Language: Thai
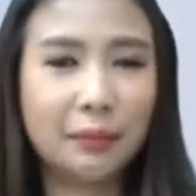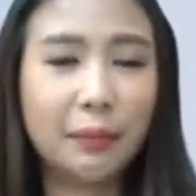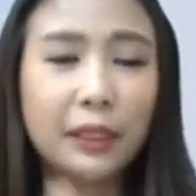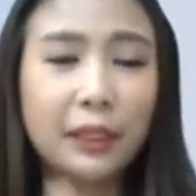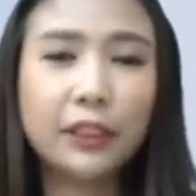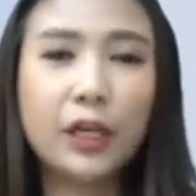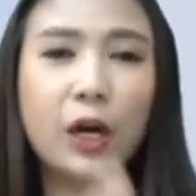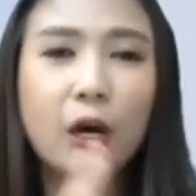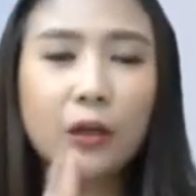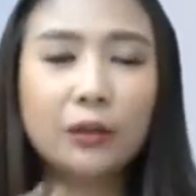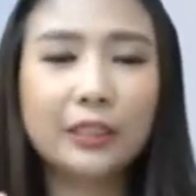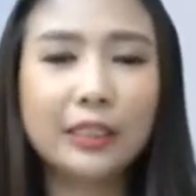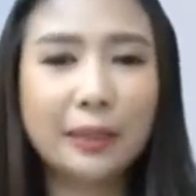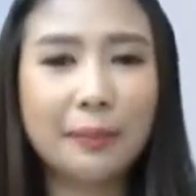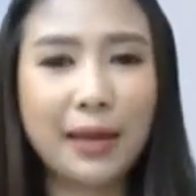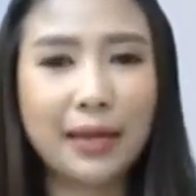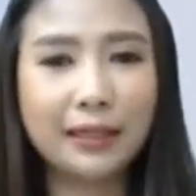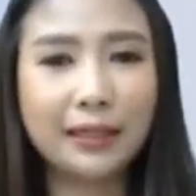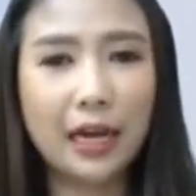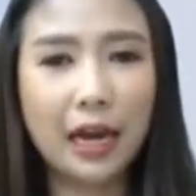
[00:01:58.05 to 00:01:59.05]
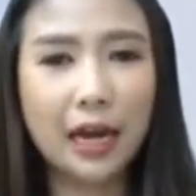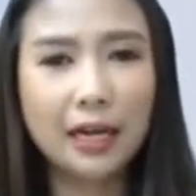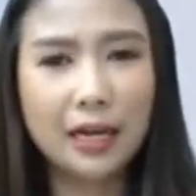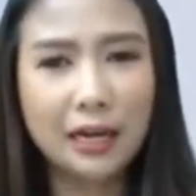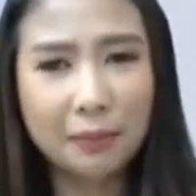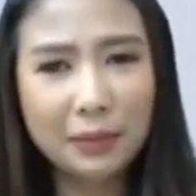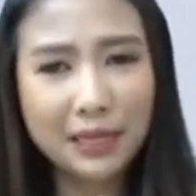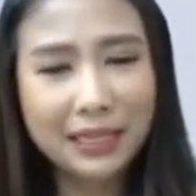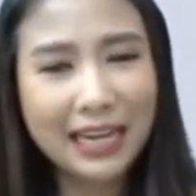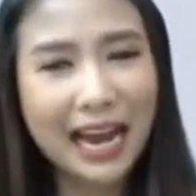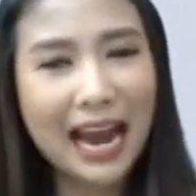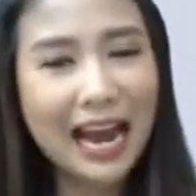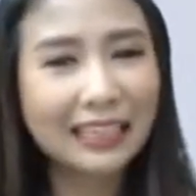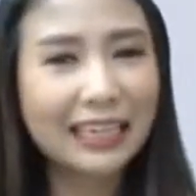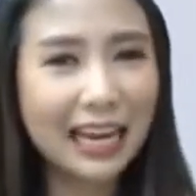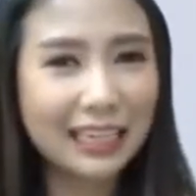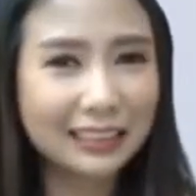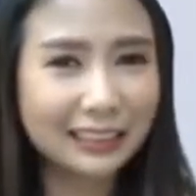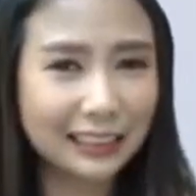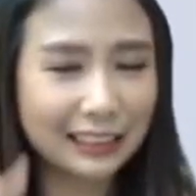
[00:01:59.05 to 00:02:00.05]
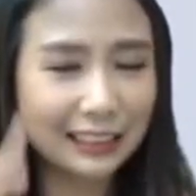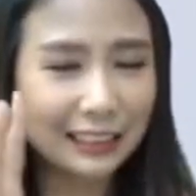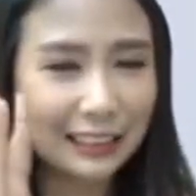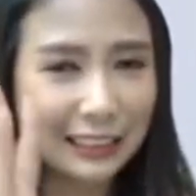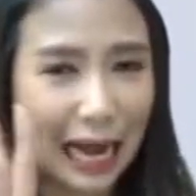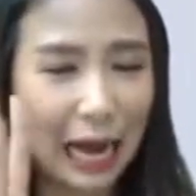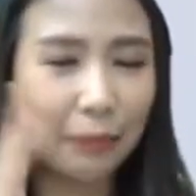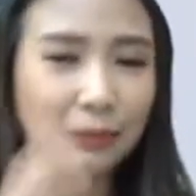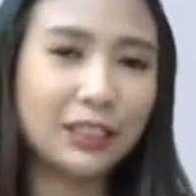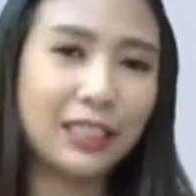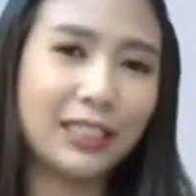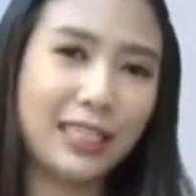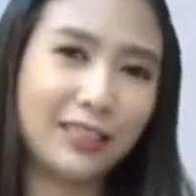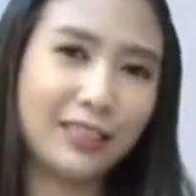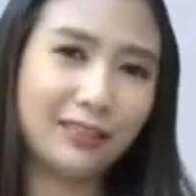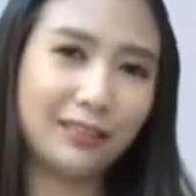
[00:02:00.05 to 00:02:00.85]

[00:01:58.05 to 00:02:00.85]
mental element นะคะมีธาตุทางจิต 3 ชนิด